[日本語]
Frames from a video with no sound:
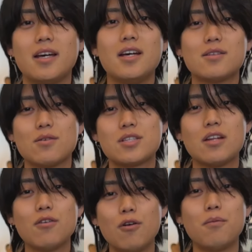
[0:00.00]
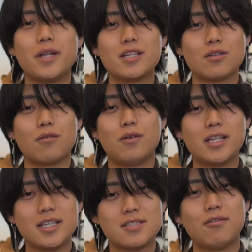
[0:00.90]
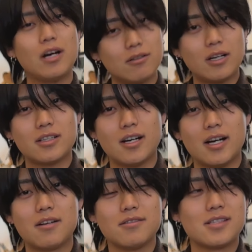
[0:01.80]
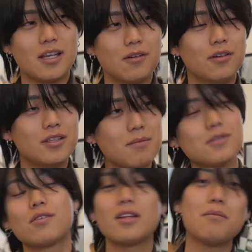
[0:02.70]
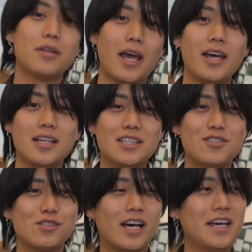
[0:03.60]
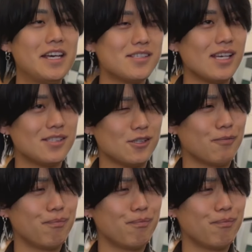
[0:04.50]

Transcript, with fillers: そちらの方もね、ちょっと私はワクワク感があるんですけど、でもそれでもね、にじゅうさんエスエス